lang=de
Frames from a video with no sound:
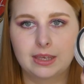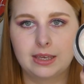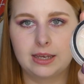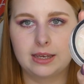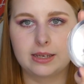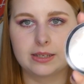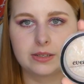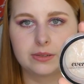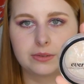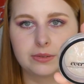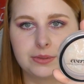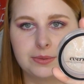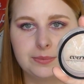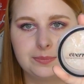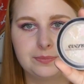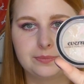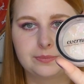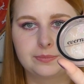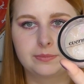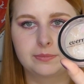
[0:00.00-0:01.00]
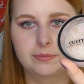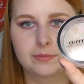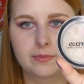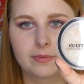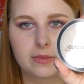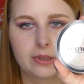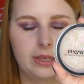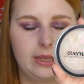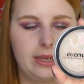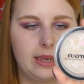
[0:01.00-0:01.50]
Also
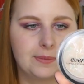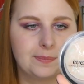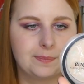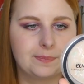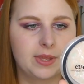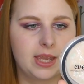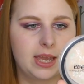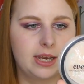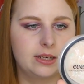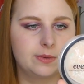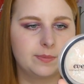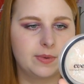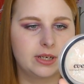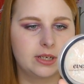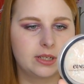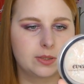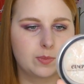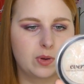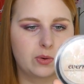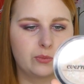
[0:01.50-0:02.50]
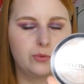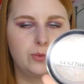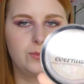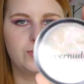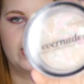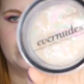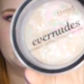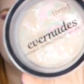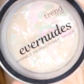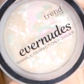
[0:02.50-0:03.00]
ja, hätte man das
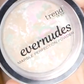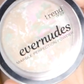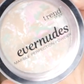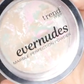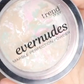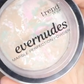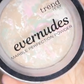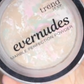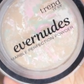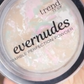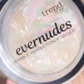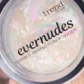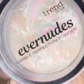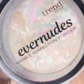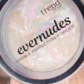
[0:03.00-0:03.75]
Parfüm weglassen können.